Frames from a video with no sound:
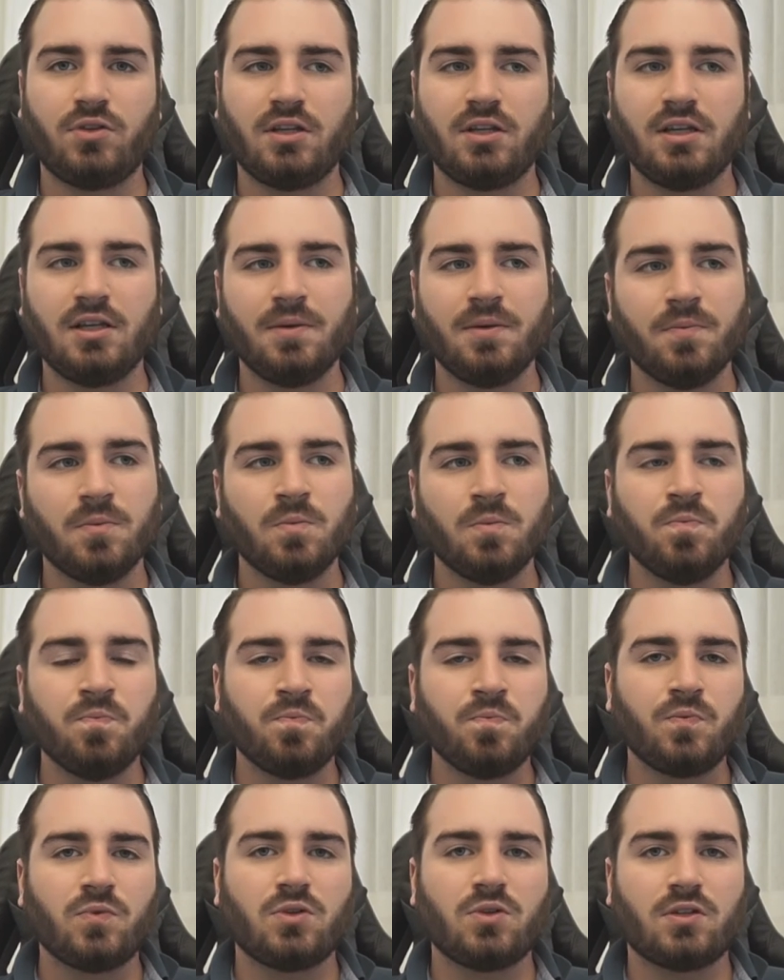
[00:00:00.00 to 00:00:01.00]
die,
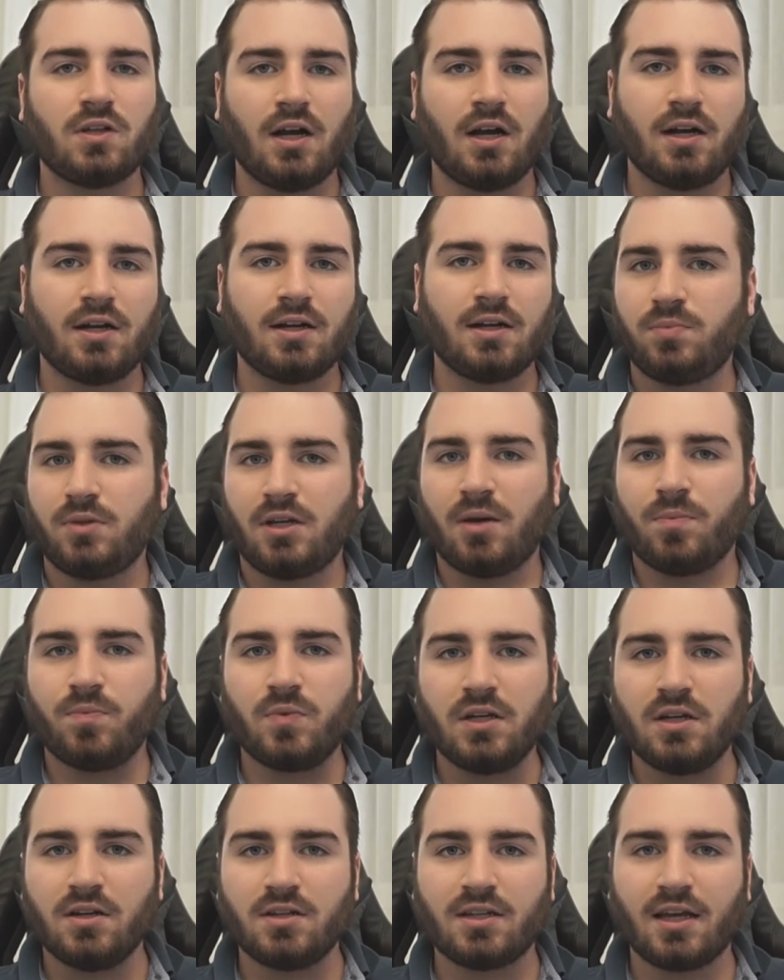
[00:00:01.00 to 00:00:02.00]
zu sagen, ich habe
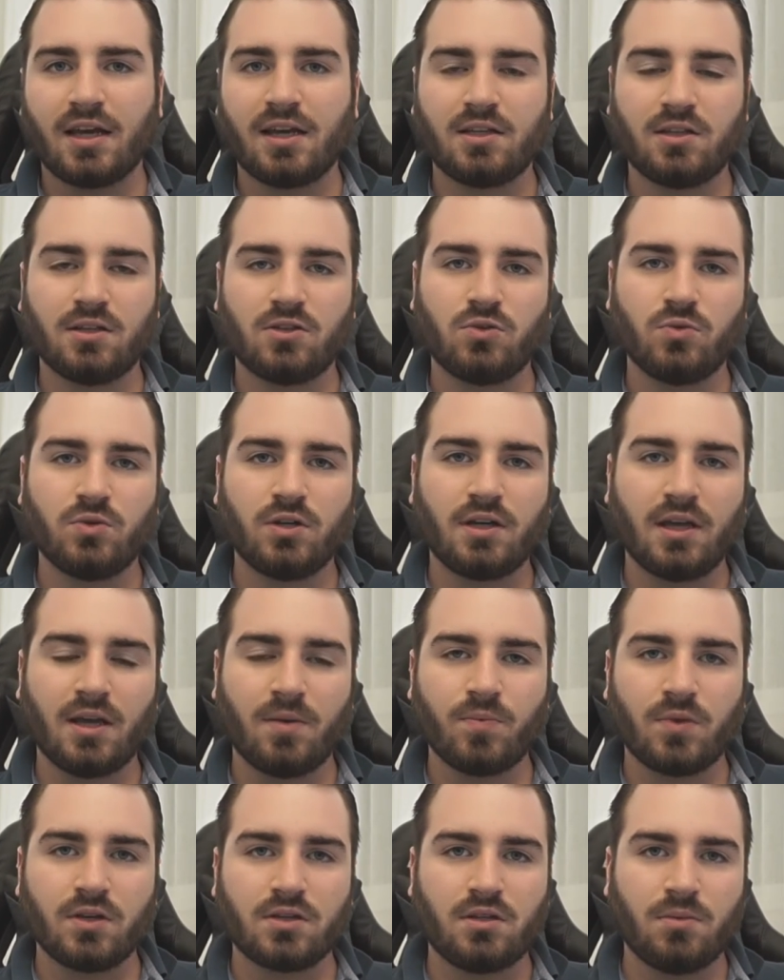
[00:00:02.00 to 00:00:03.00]
nie das Recht dazu
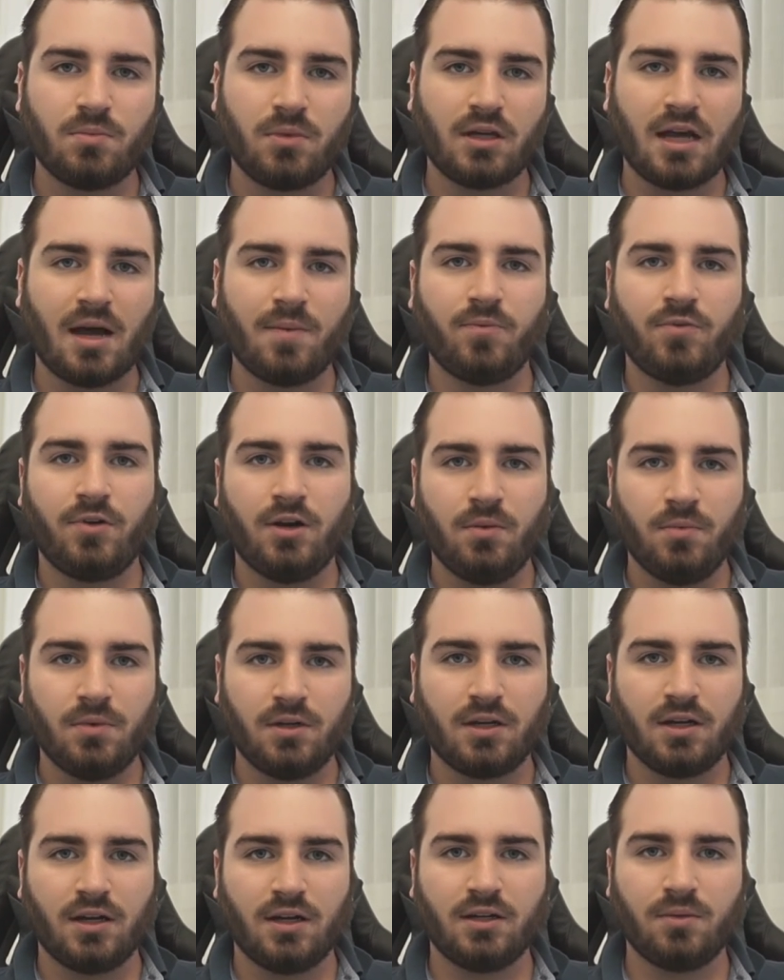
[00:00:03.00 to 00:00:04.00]
gegeben, dass sie mich
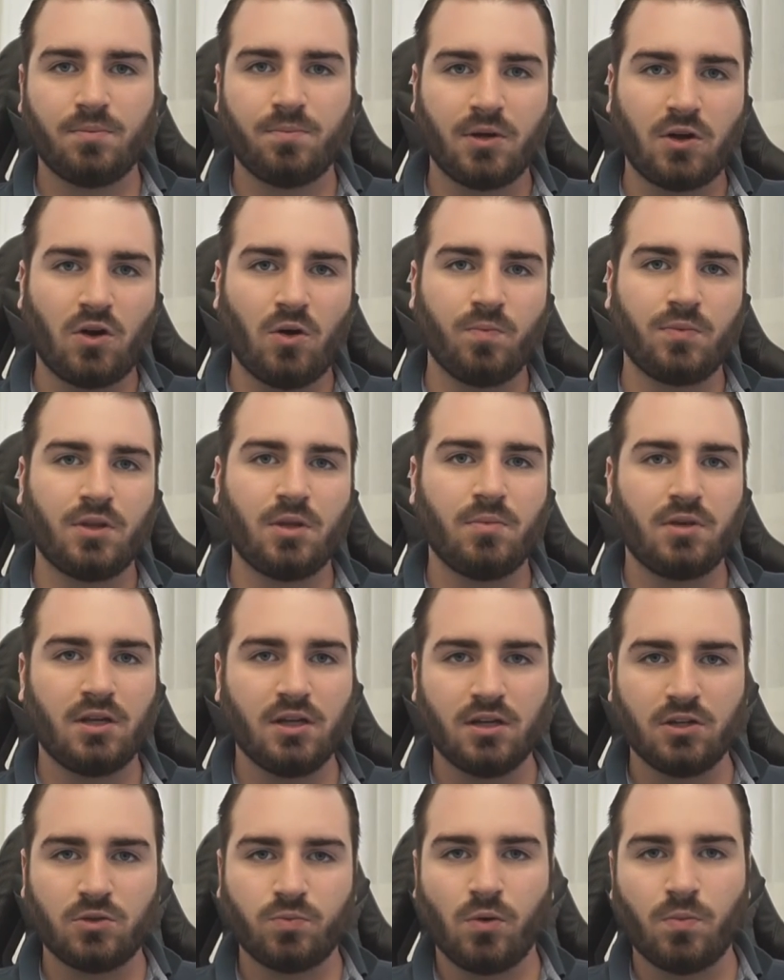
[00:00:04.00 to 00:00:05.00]
abfilmen, ja, dann bekommt nämlich
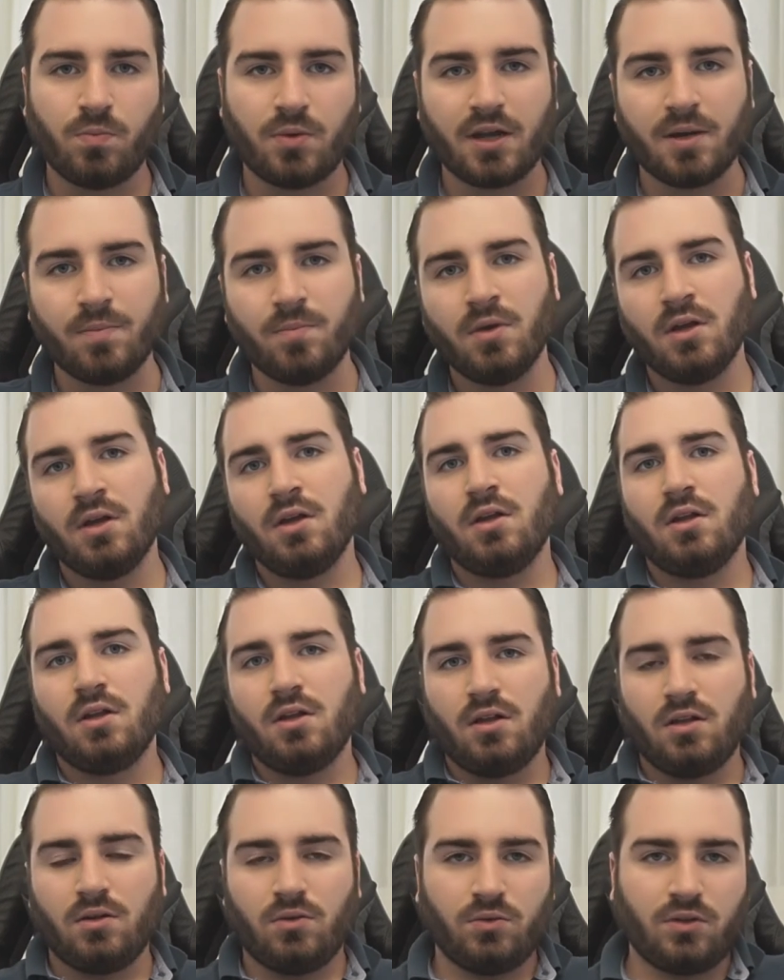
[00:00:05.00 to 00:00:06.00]
ihr das Problem,
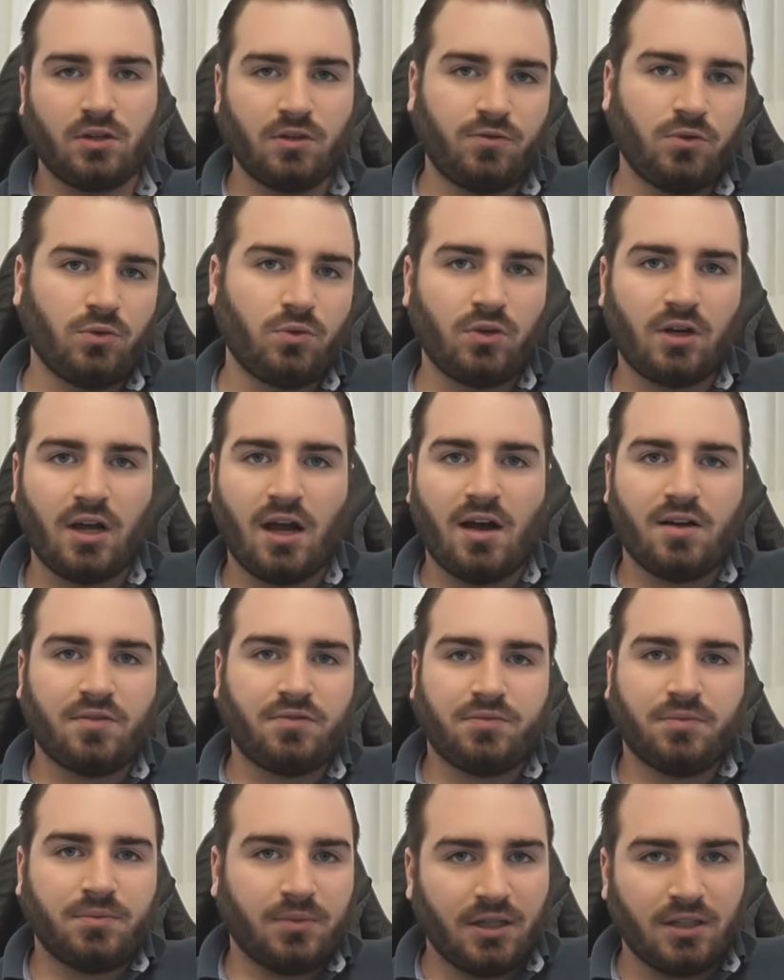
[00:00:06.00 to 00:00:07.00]
und der
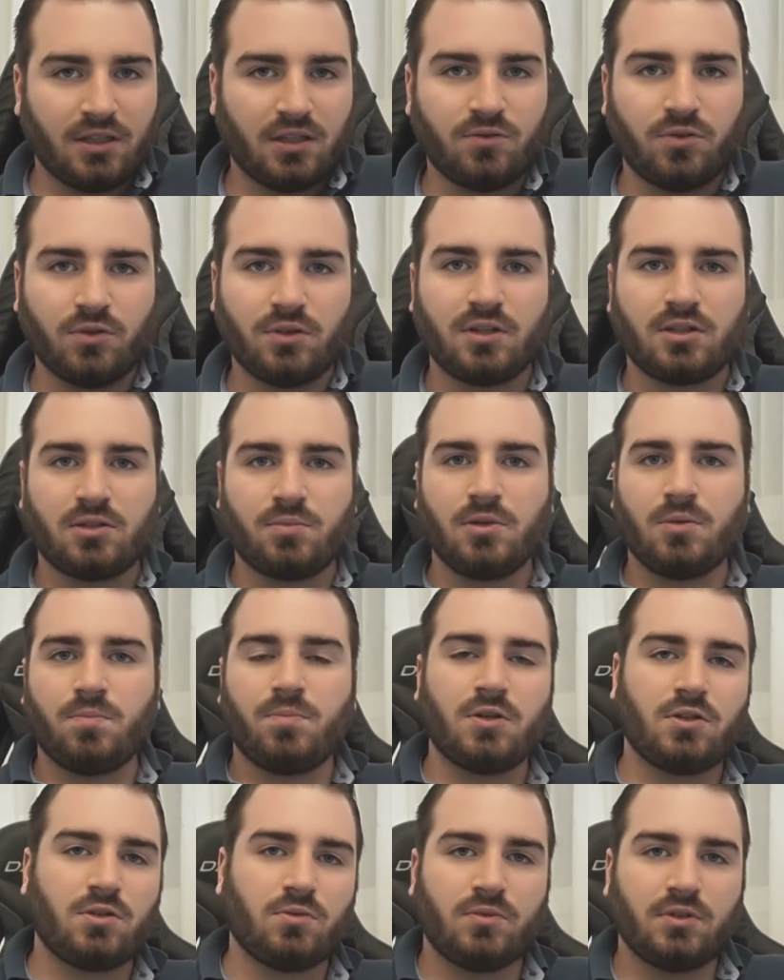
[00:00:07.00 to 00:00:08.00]
Fotograf kriegt davon nichts
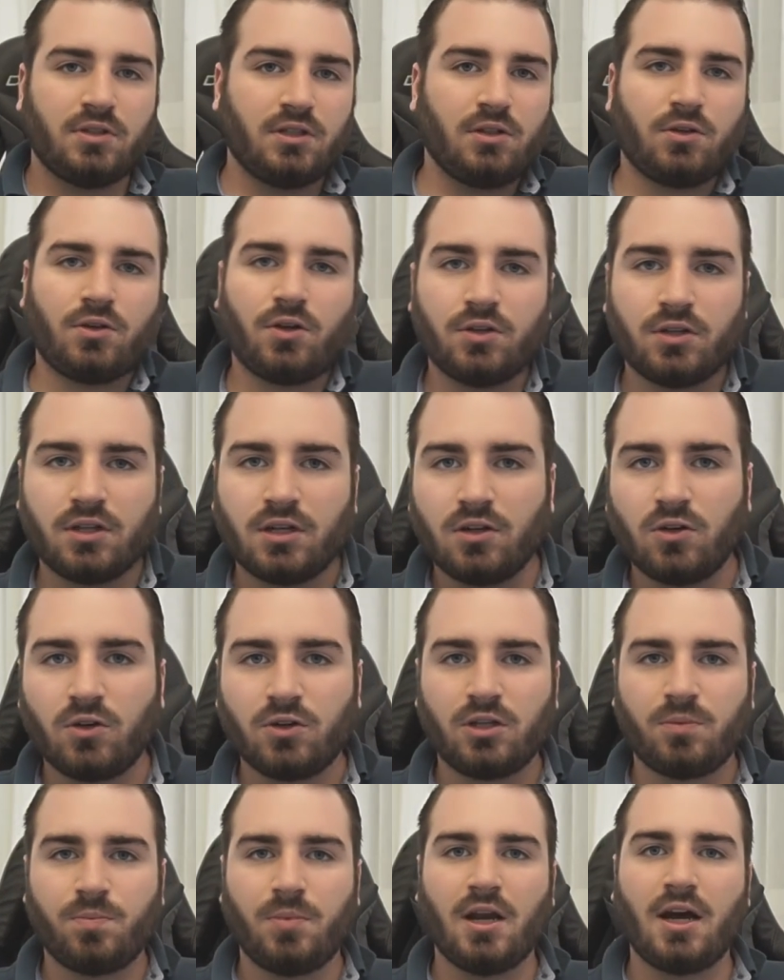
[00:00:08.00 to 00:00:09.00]
mit, beziehungsweise den könnt ihr dann auch
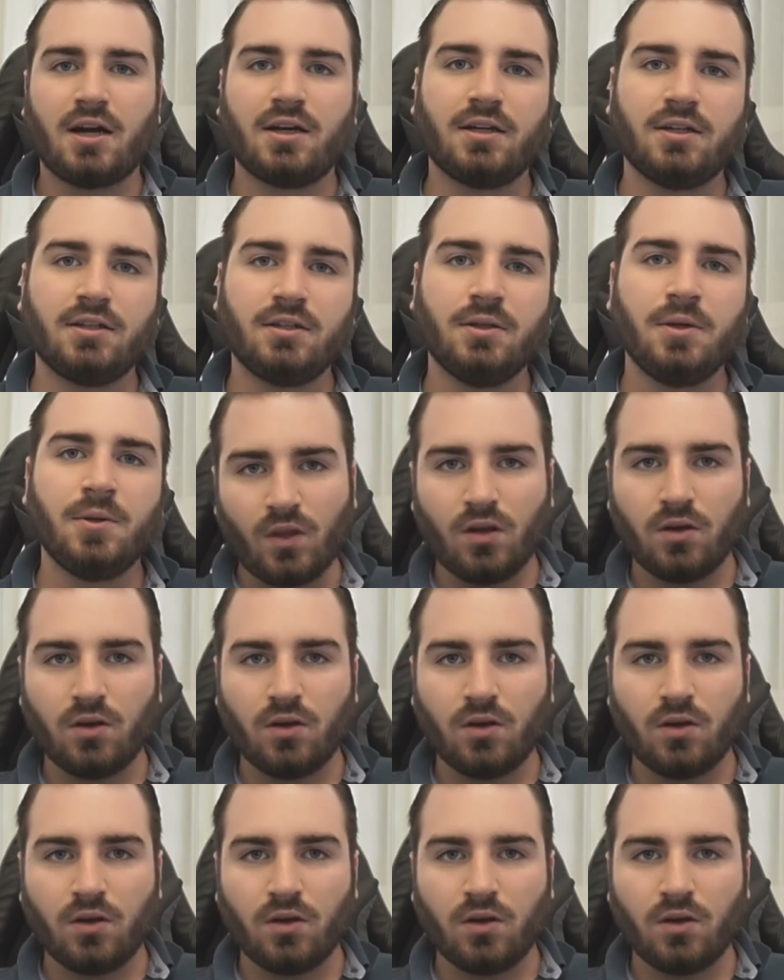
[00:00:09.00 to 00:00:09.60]
nicht belangen.